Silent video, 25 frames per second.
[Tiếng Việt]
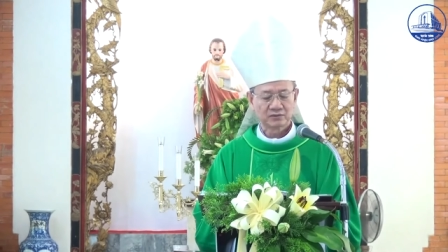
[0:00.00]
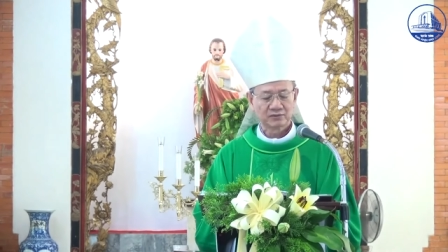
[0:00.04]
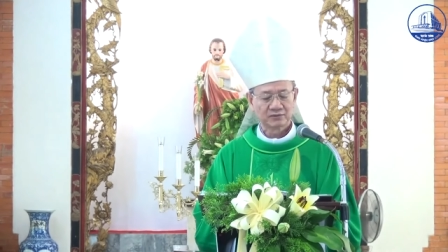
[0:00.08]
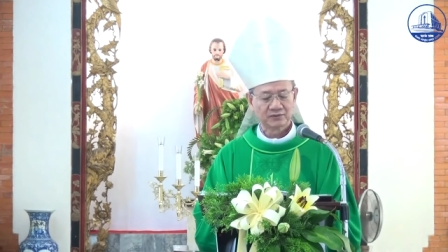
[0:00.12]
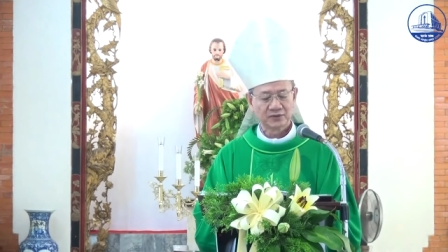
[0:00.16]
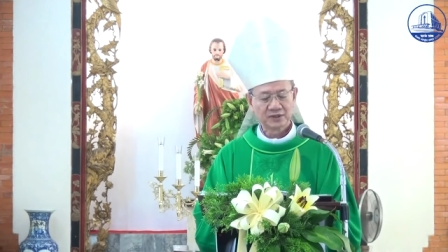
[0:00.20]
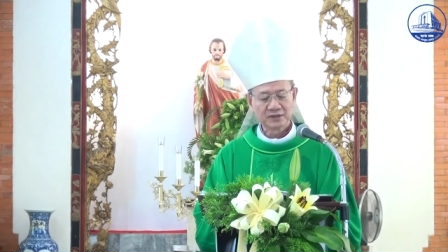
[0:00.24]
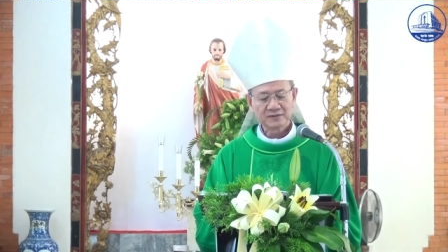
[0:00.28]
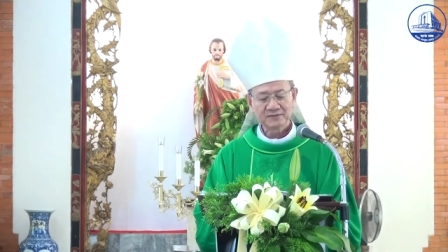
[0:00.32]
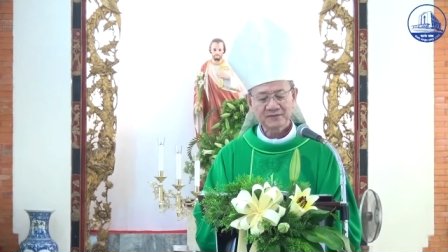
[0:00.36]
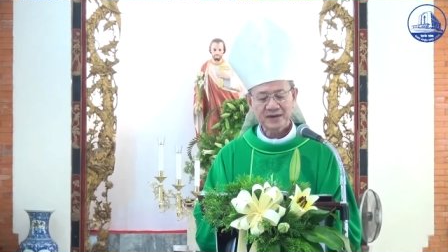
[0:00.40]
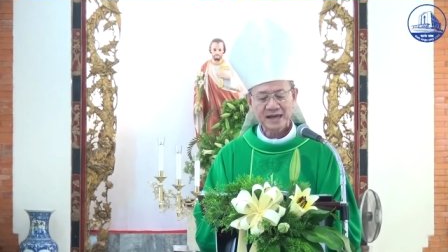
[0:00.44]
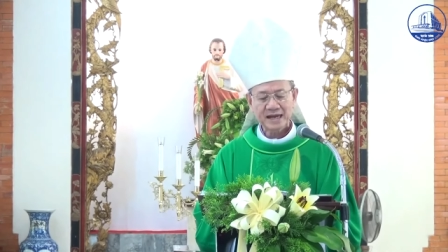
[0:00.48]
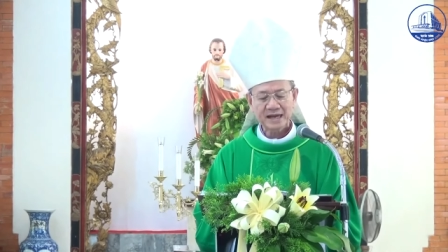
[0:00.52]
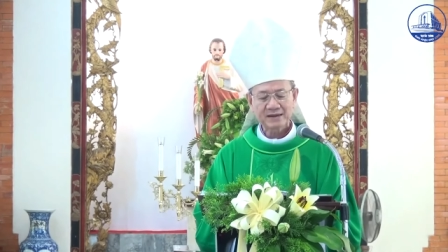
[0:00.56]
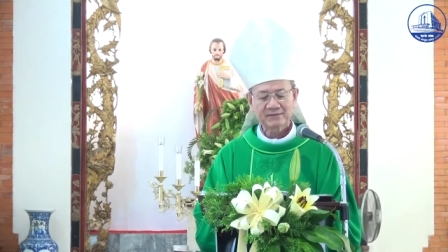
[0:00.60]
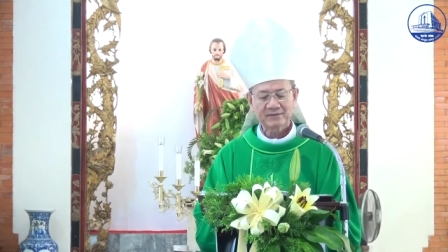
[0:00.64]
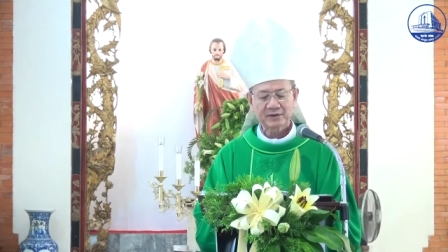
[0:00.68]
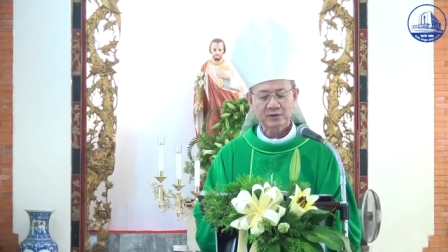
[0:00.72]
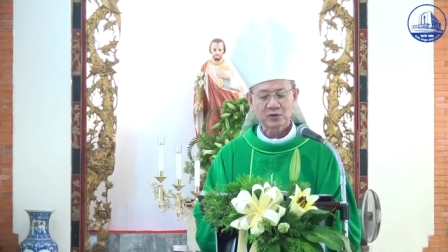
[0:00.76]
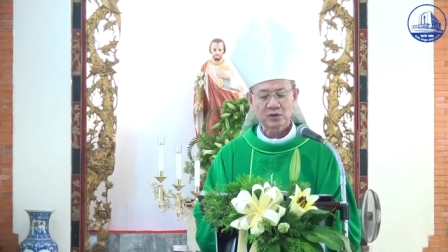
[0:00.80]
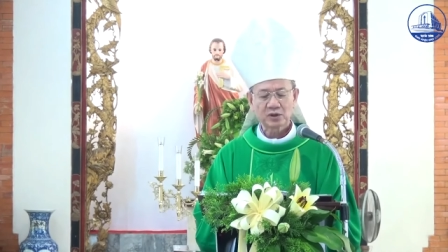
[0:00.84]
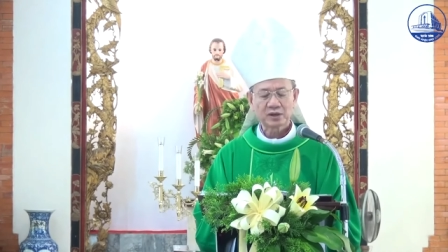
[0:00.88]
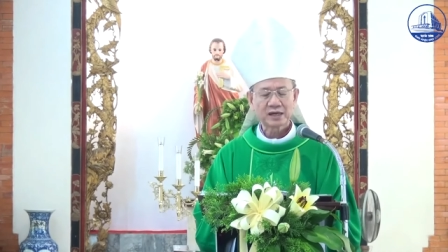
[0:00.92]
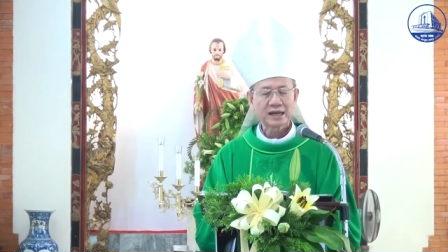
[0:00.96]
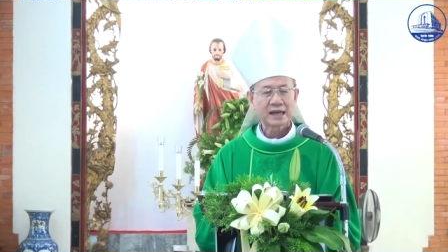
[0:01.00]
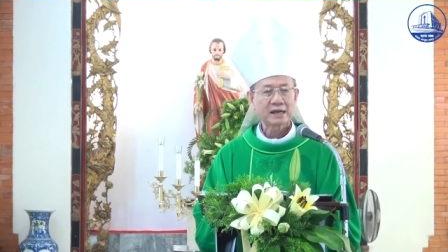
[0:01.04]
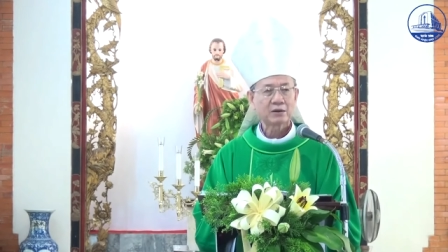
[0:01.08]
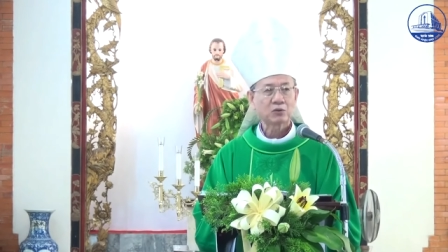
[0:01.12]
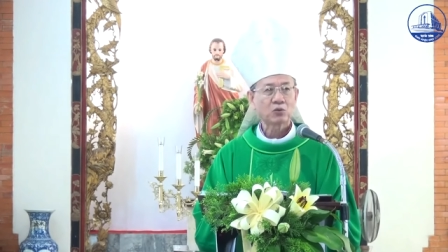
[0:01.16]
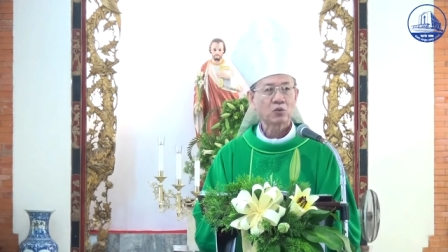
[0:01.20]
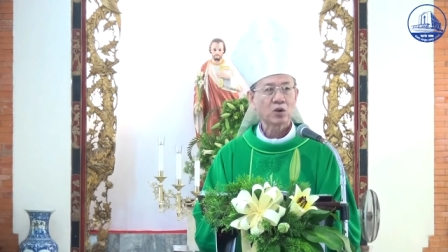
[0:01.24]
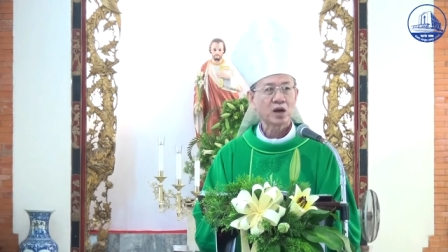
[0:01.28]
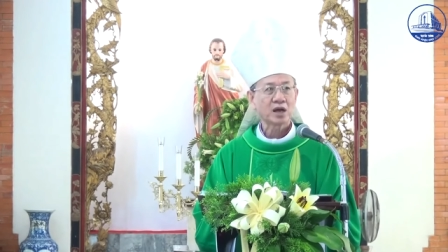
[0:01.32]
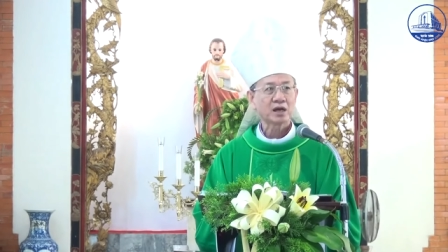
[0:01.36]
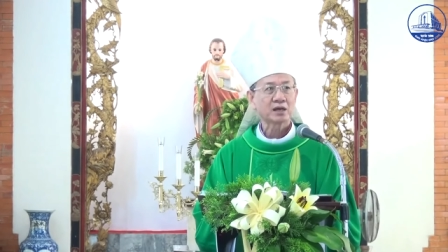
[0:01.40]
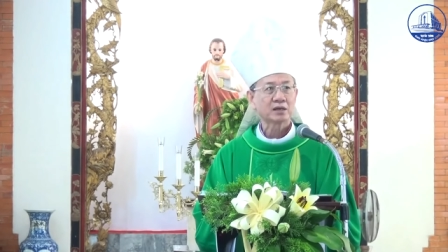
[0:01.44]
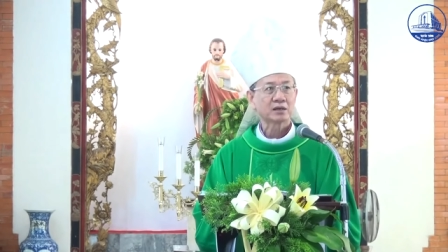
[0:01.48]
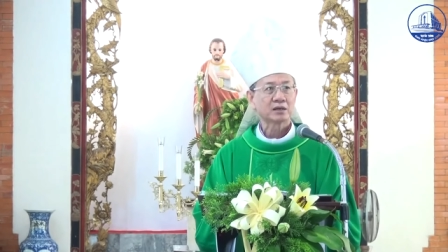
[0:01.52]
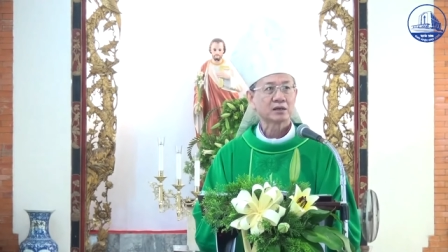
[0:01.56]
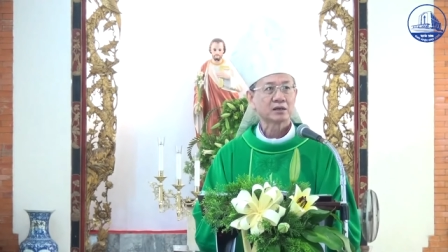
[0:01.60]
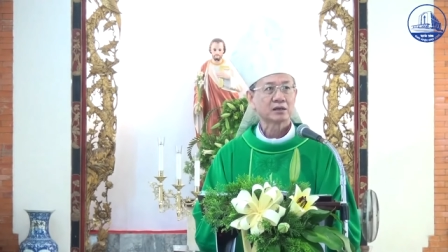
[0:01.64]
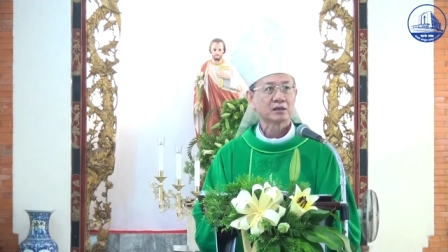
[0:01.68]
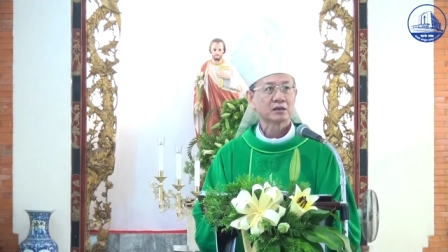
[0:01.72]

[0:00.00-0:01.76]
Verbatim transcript: vững vàng và còn lạc quan